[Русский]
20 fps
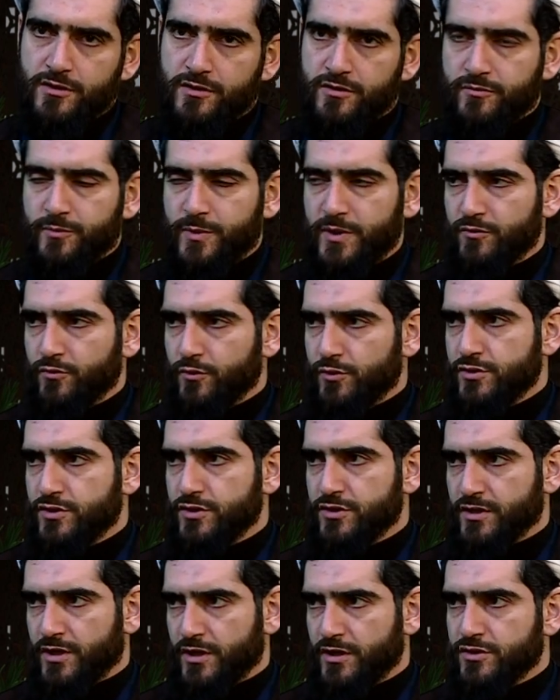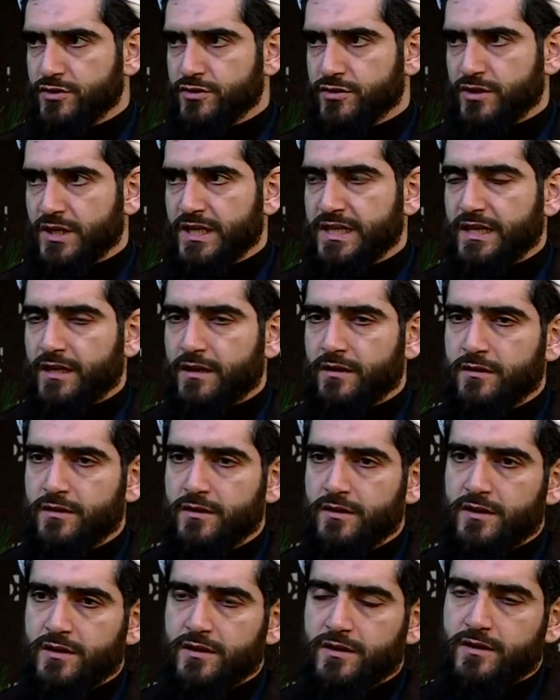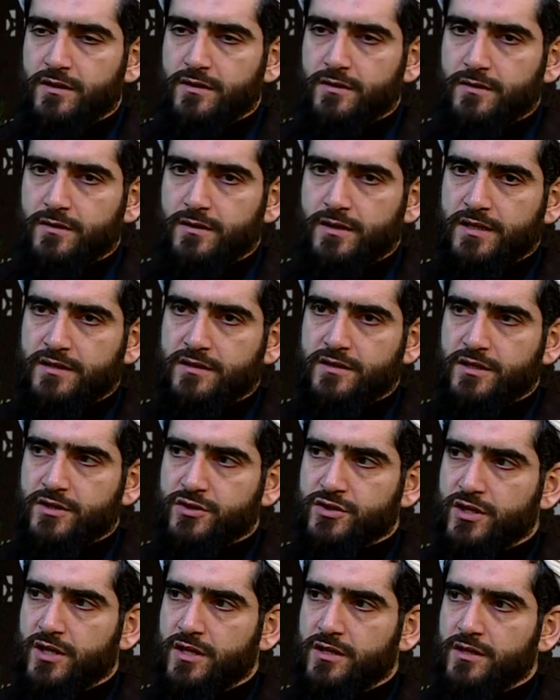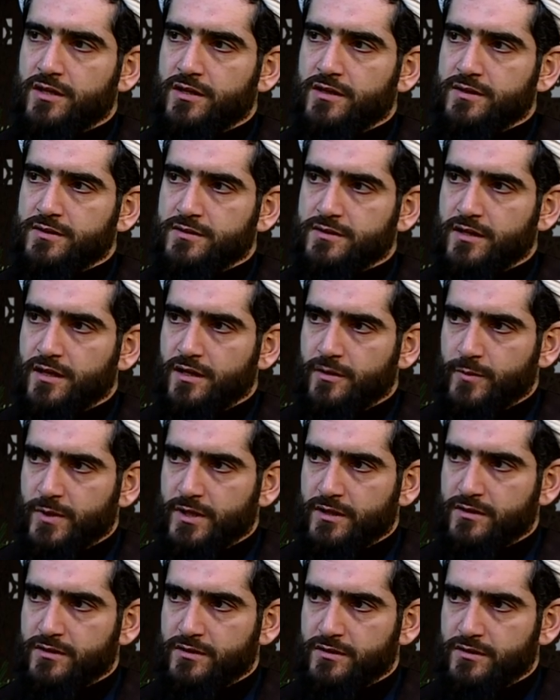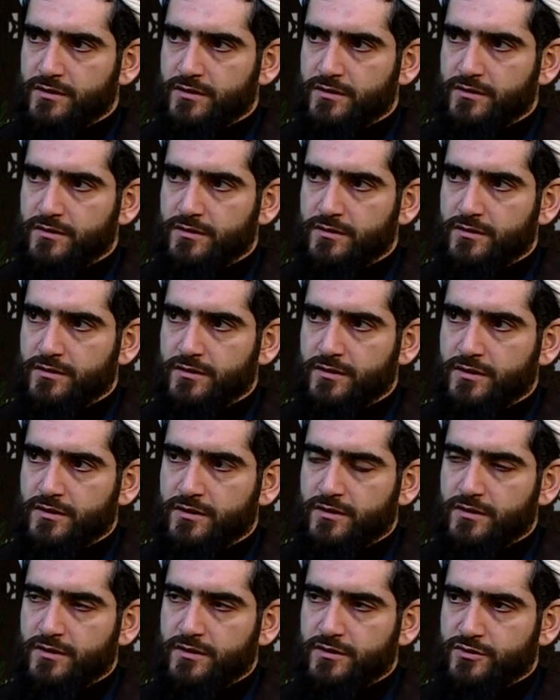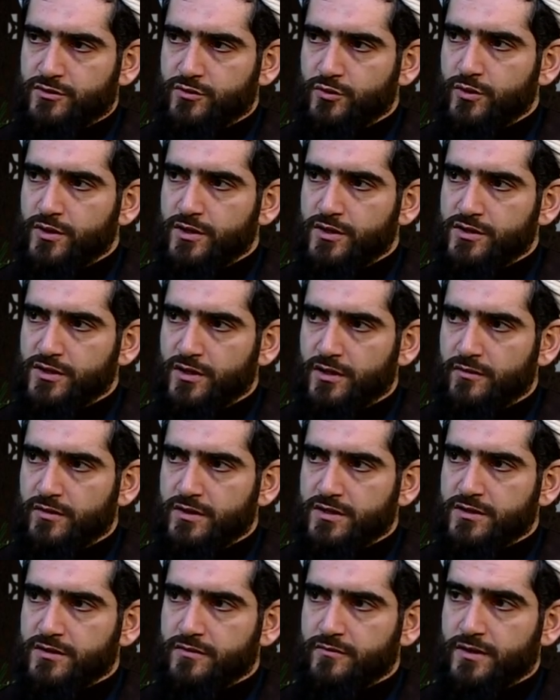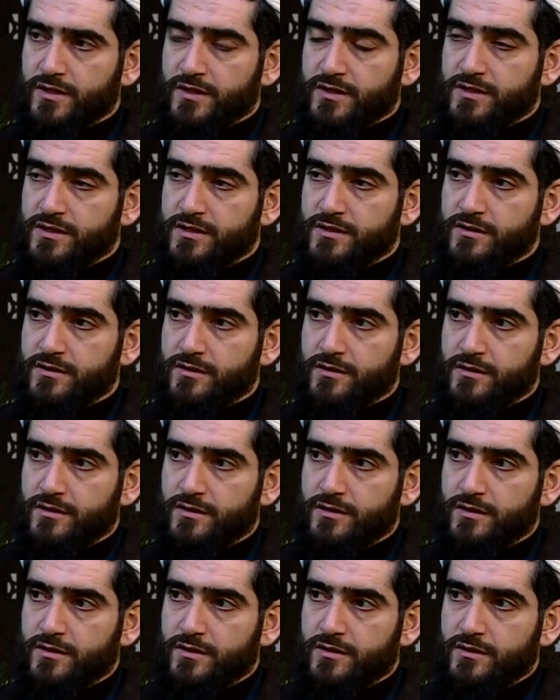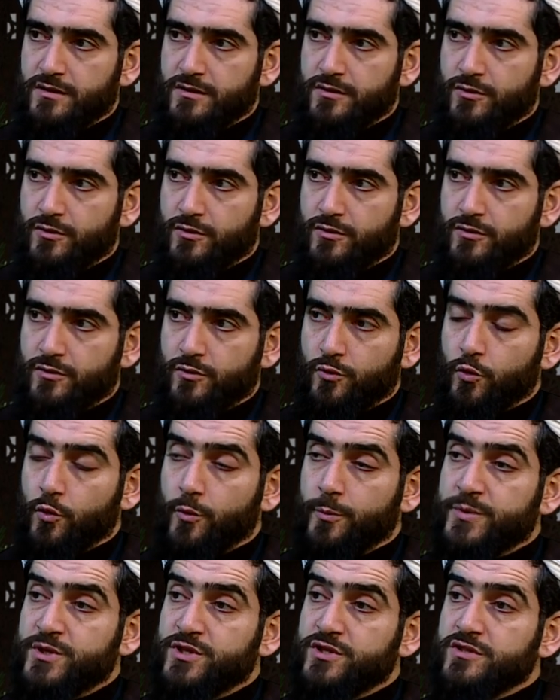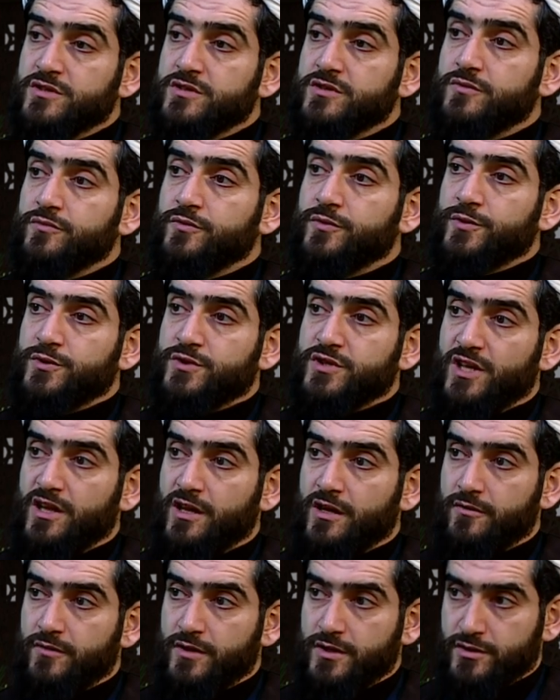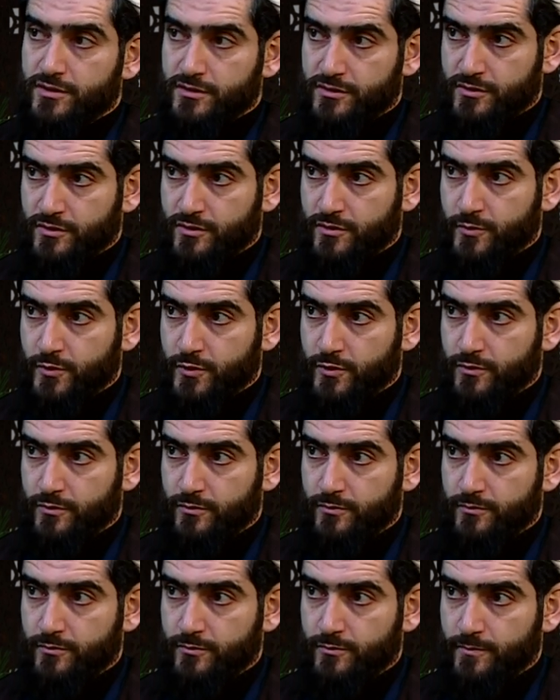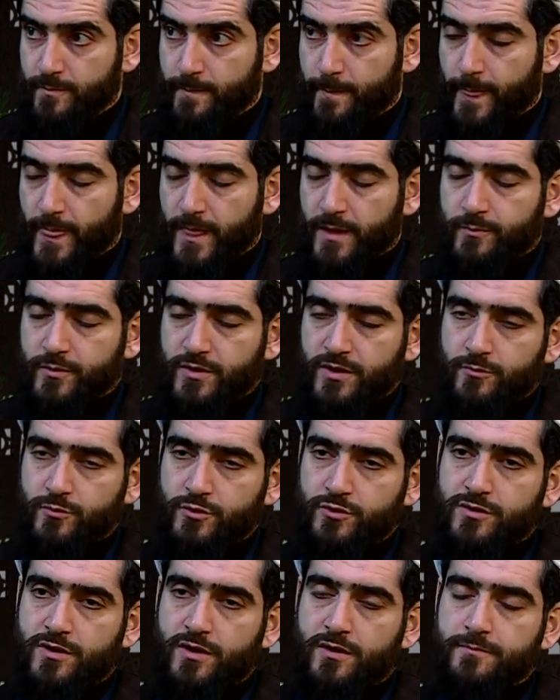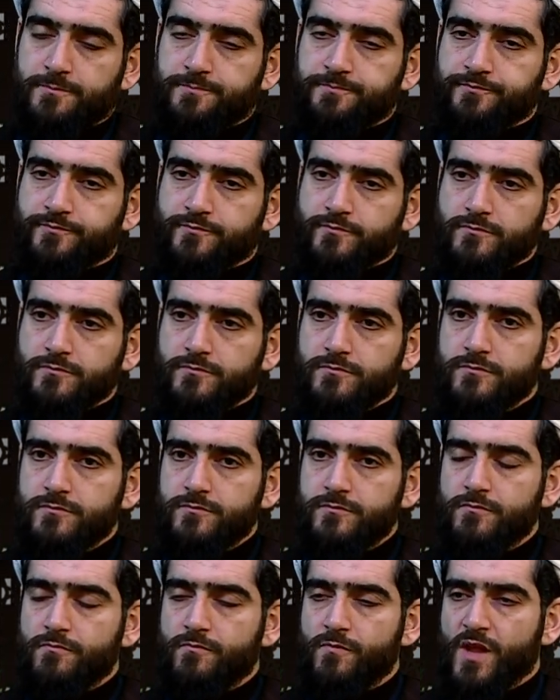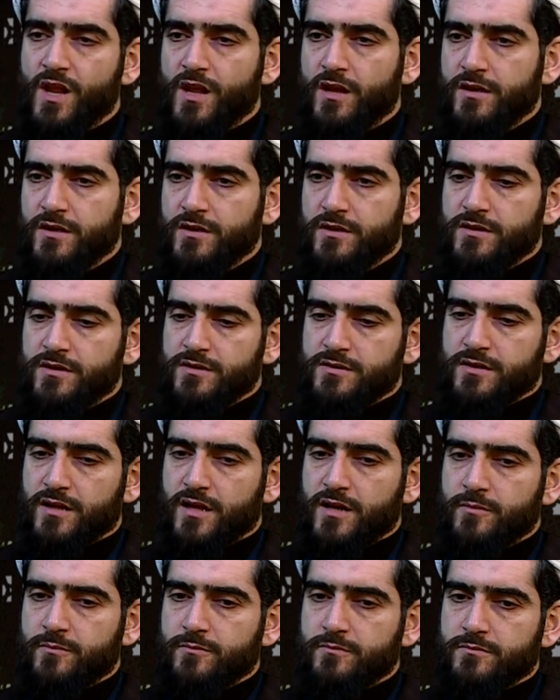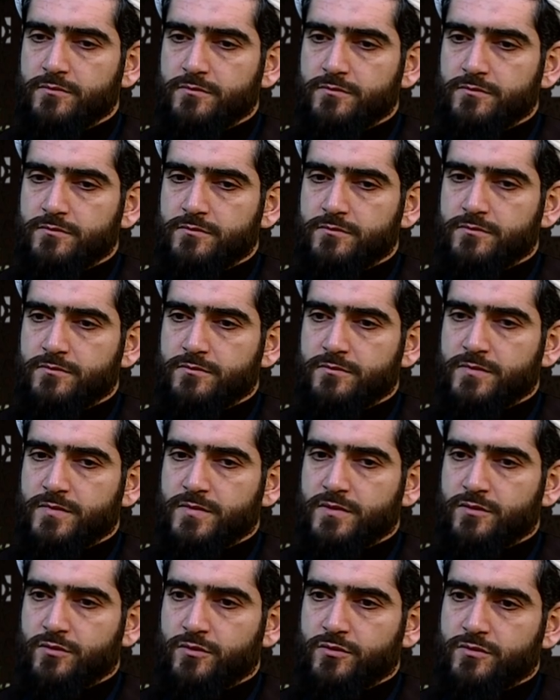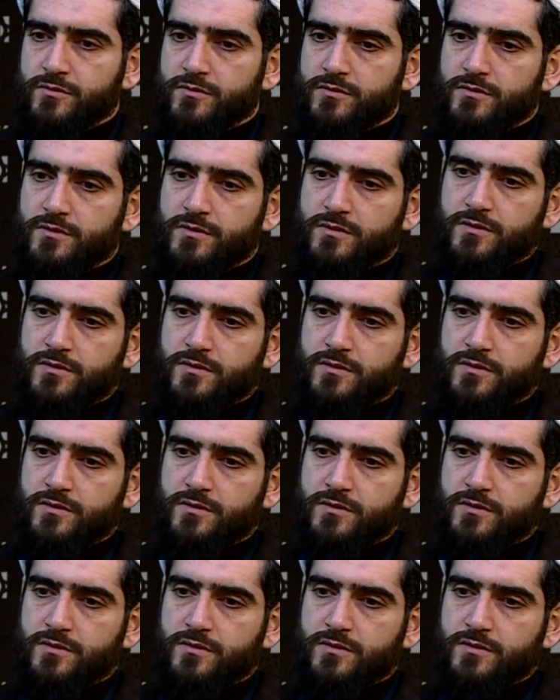И в первую очередь, конечно же, это а, отношение ислама к истории человечества, к обществу человеческому, потому что ислам, он